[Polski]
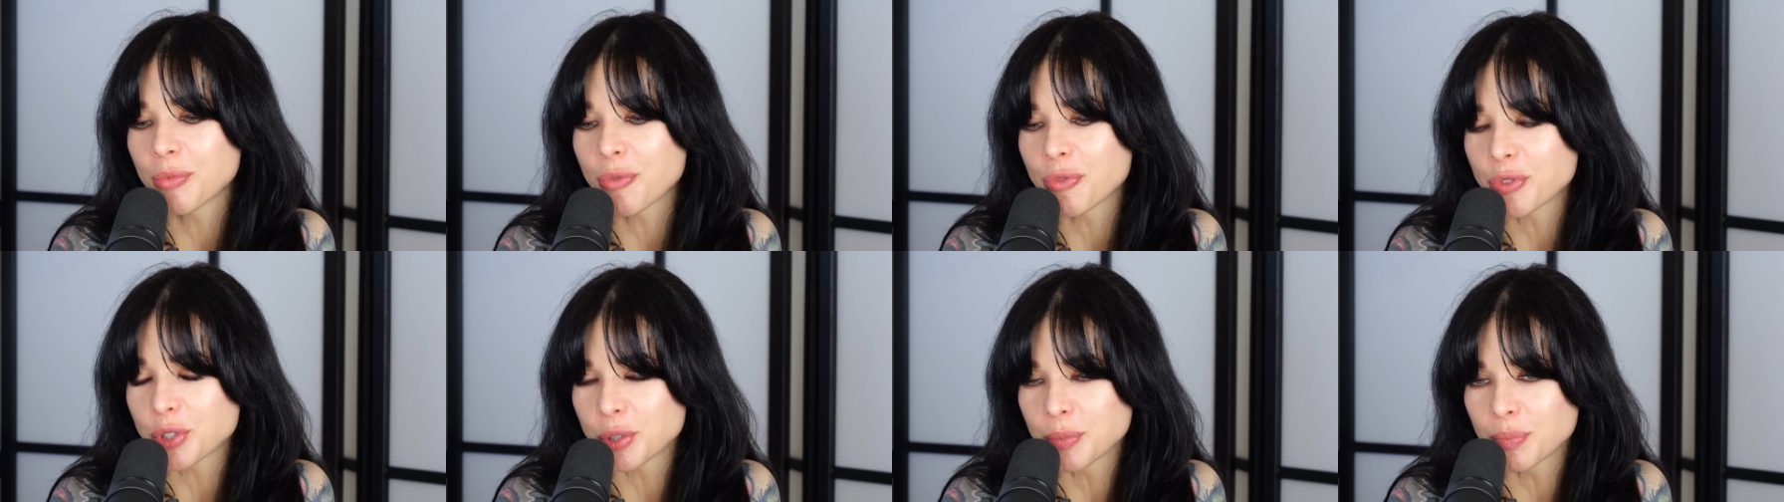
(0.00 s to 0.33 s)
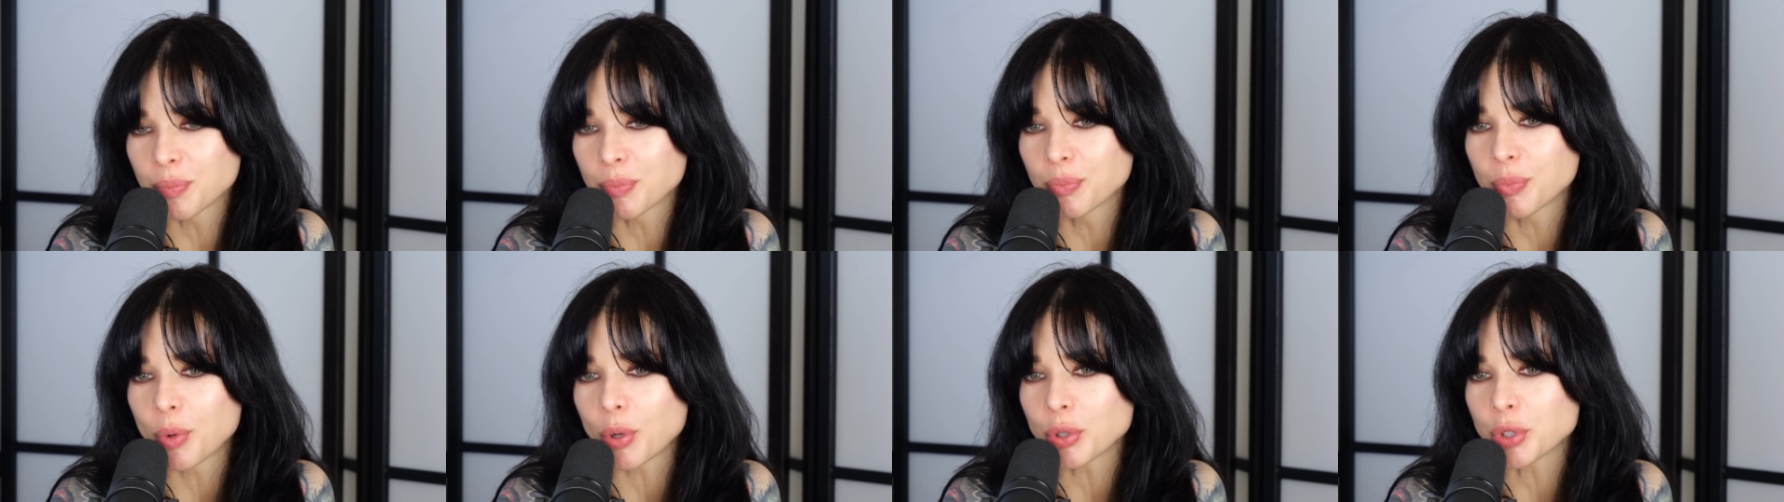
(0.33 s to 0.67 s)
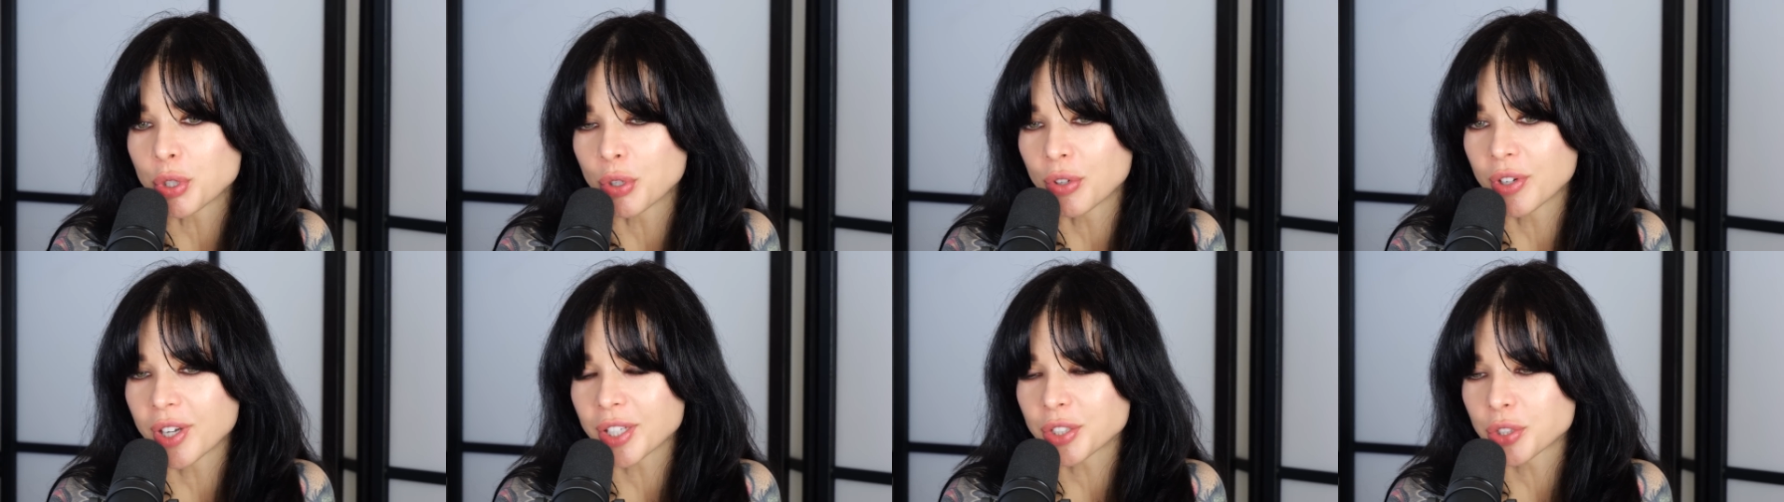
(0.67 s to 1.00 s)
w czym
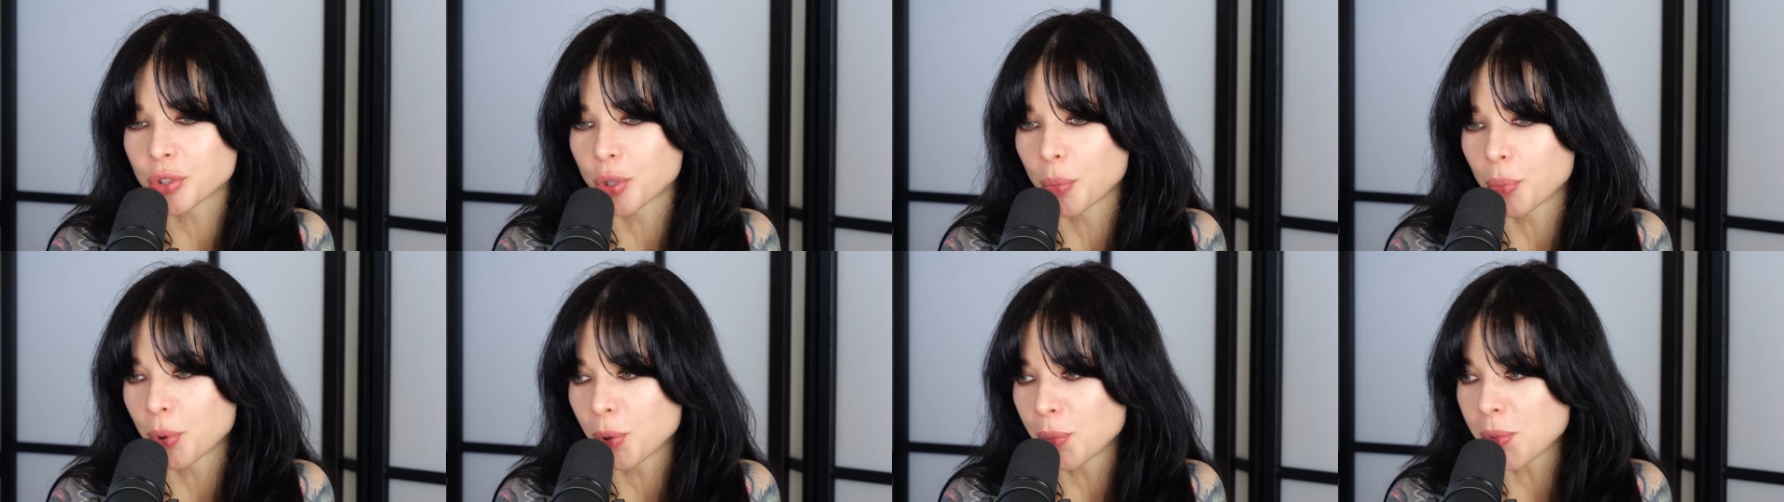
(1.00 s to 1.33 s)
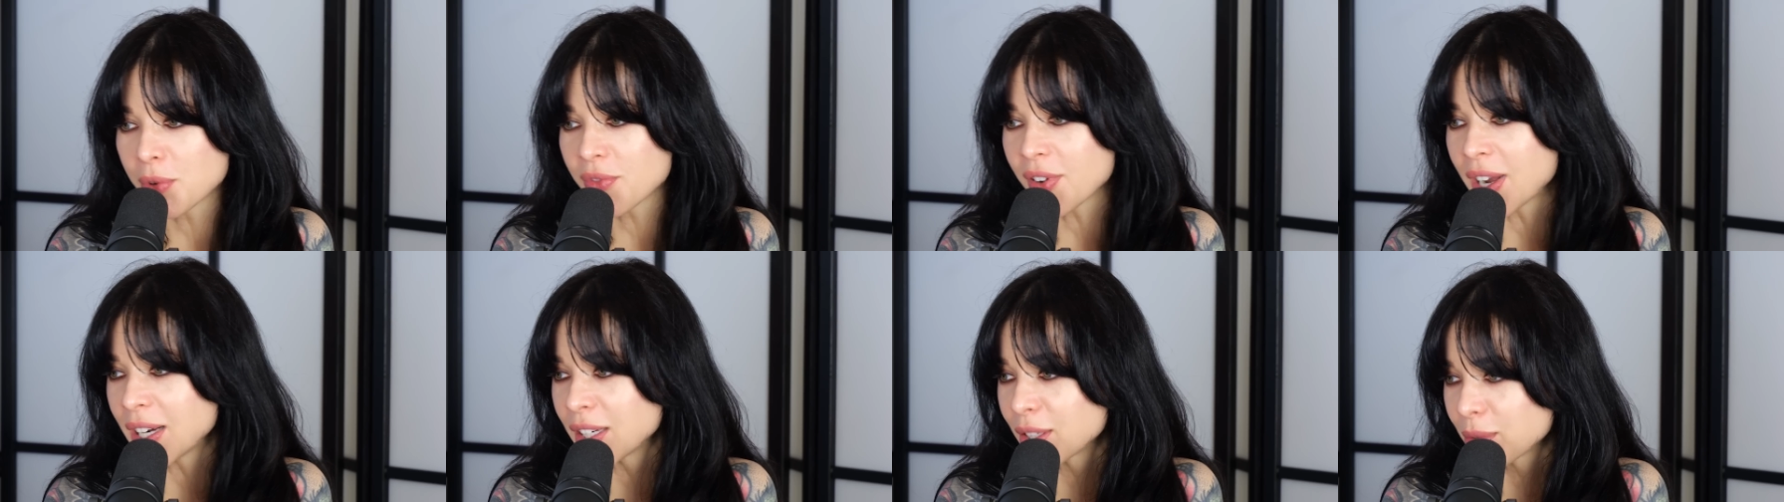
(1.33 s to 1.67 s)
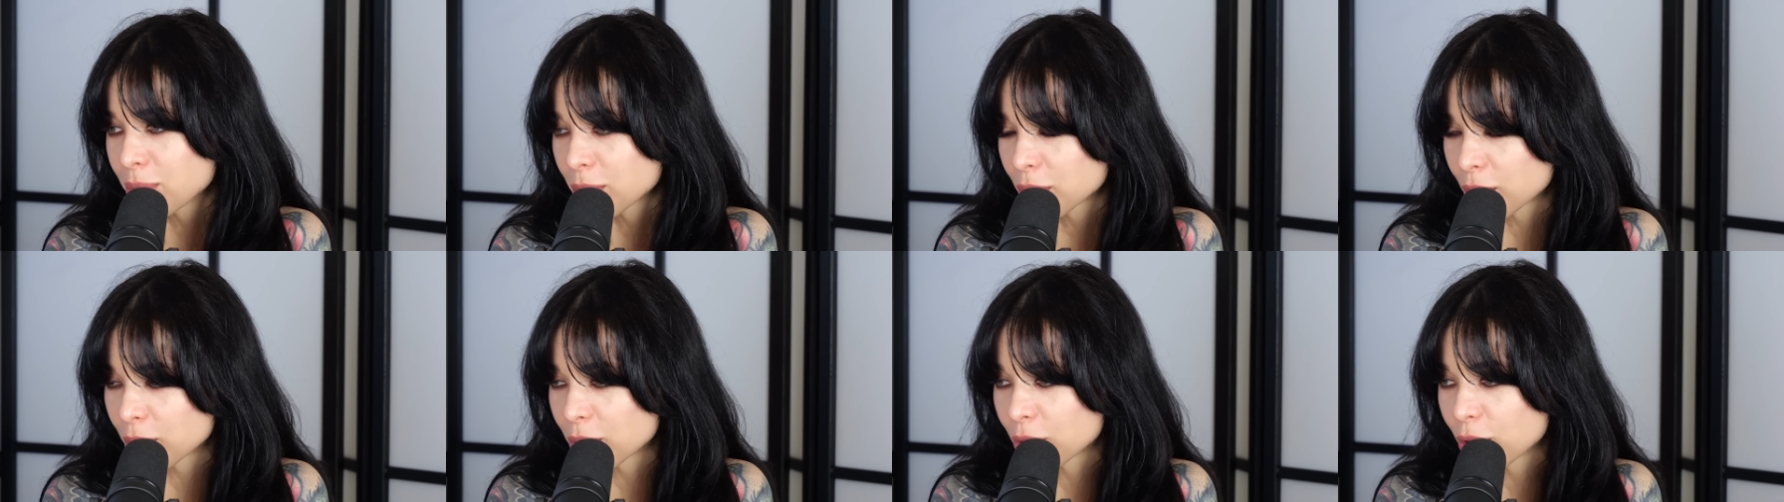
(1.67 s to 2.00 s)
osiągać to próbowali,
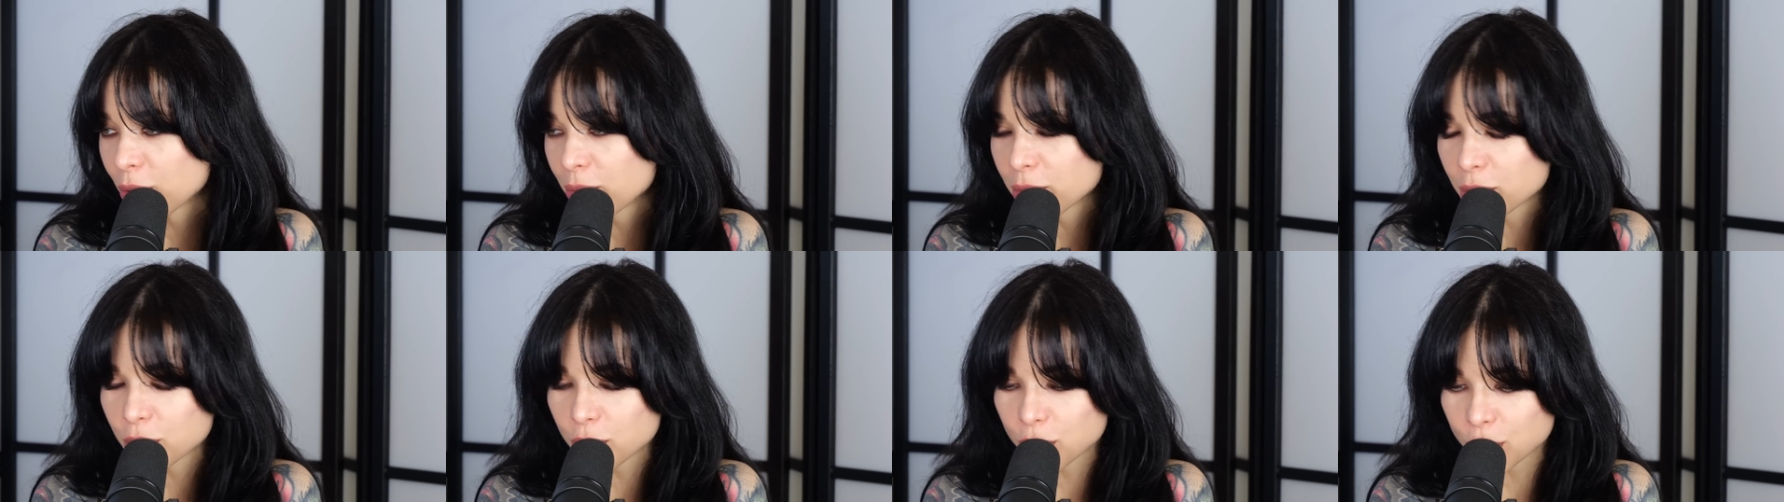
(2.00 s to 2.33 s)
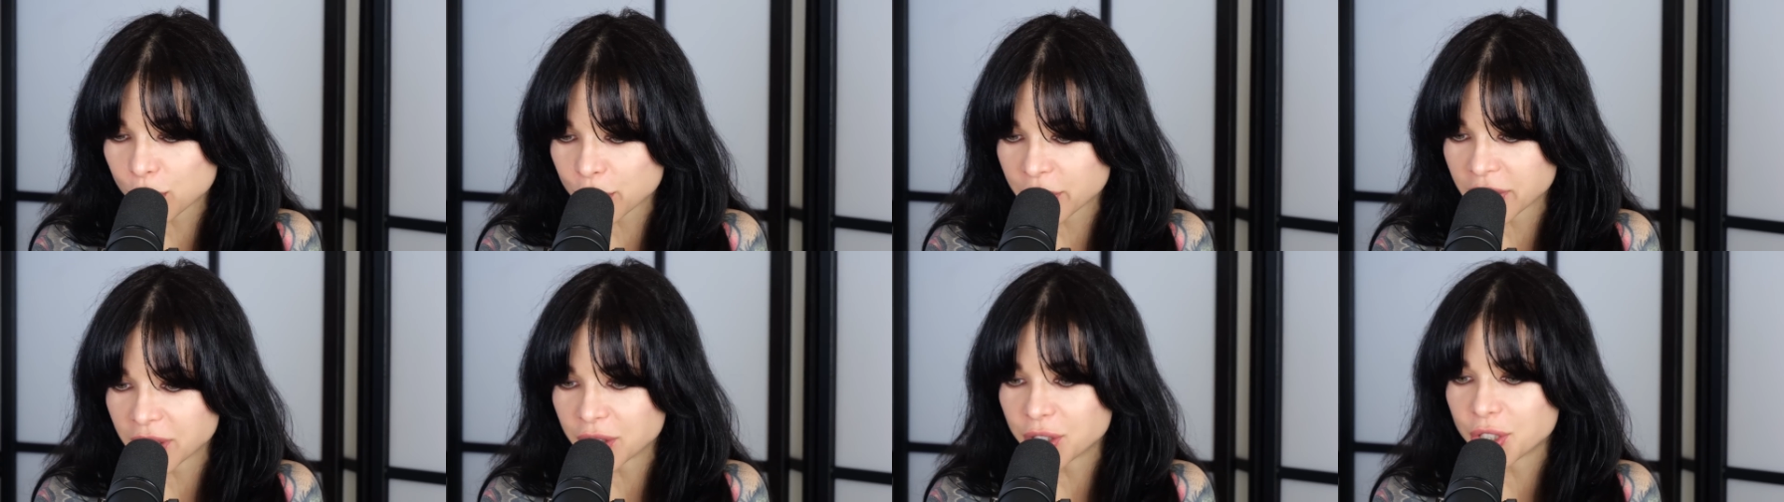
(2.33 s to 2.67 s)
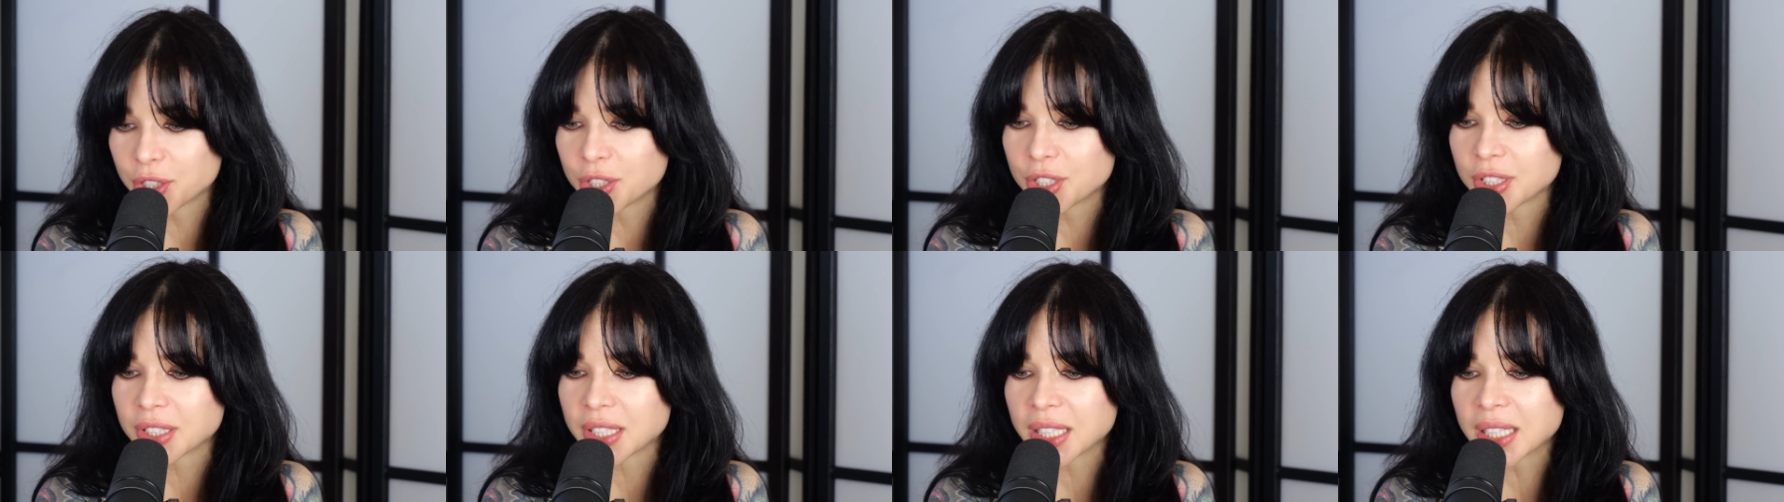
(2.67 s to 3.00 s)
bo to mogą być różne
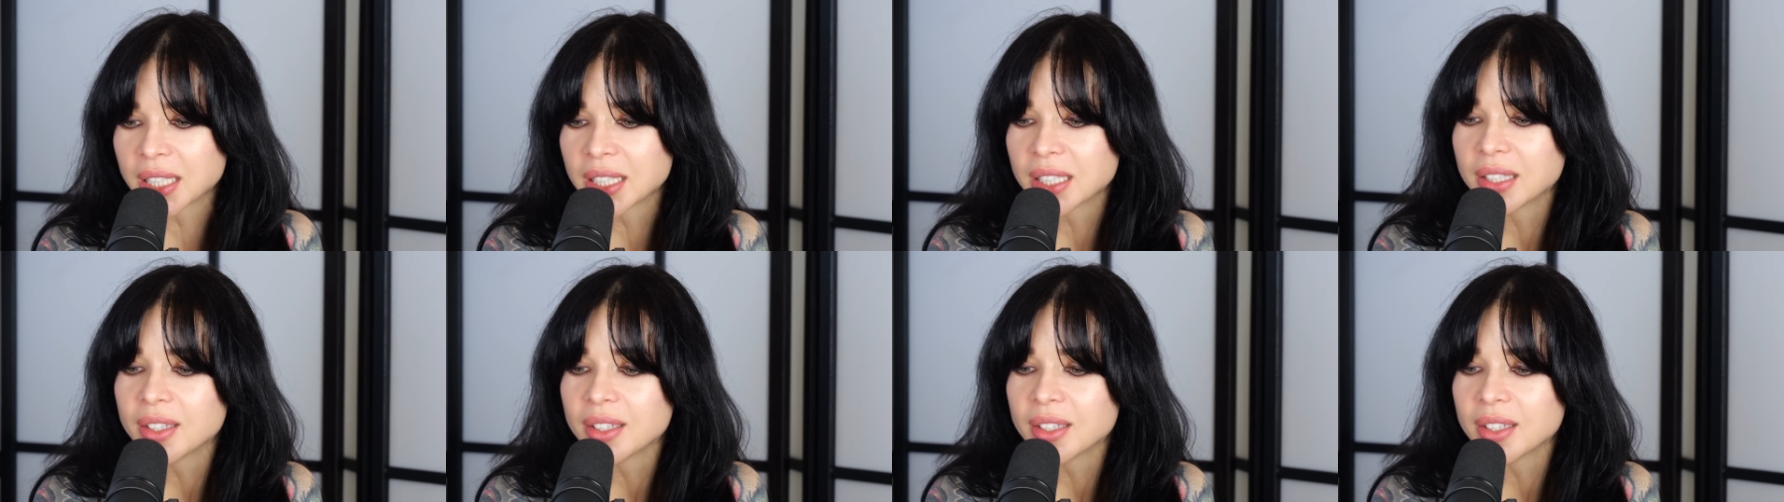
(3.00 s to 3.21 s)
dziedziny.